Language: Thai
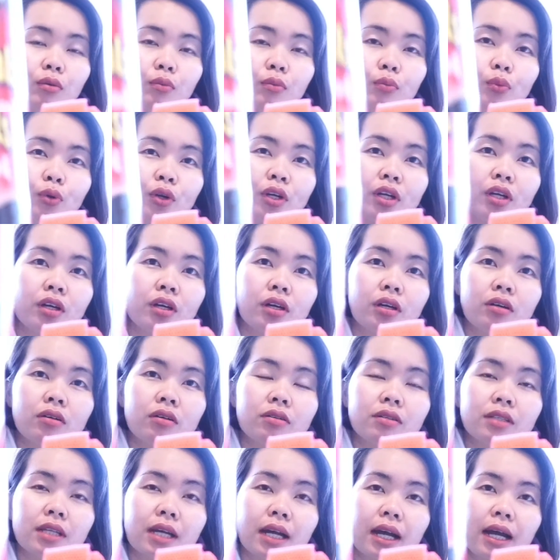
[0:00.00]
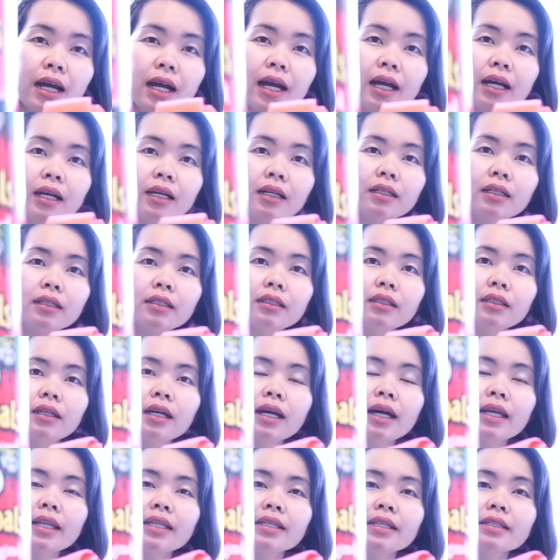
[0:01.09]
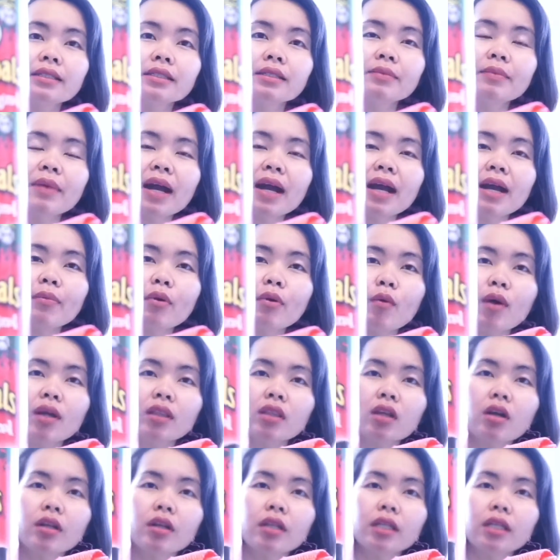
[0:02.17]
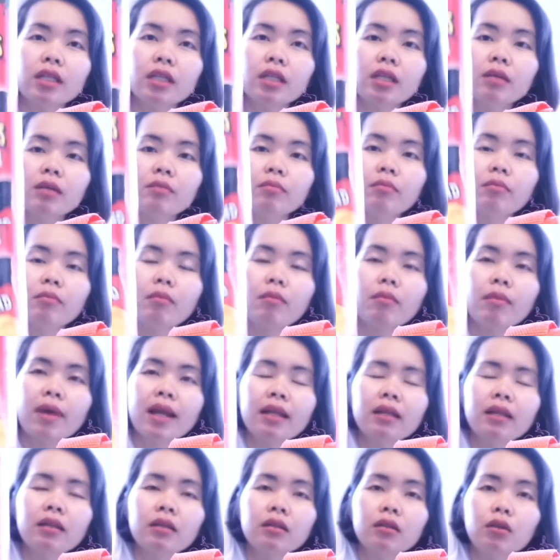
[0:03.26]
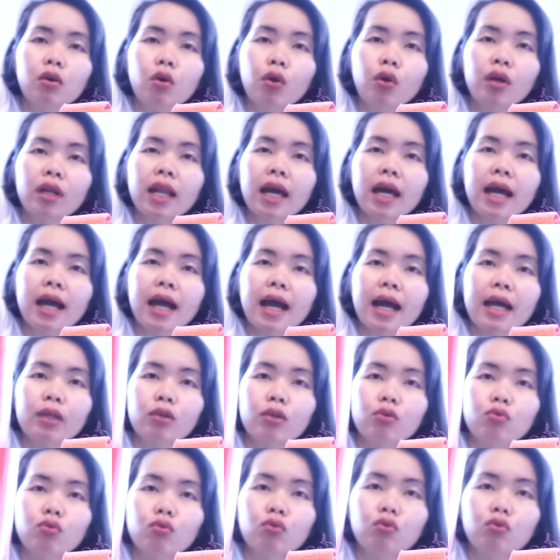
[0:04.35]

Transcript: Pringles นะคะ อันนี้ซื้อมาเพราะว่าตอนนี้มันลดราคาอยู่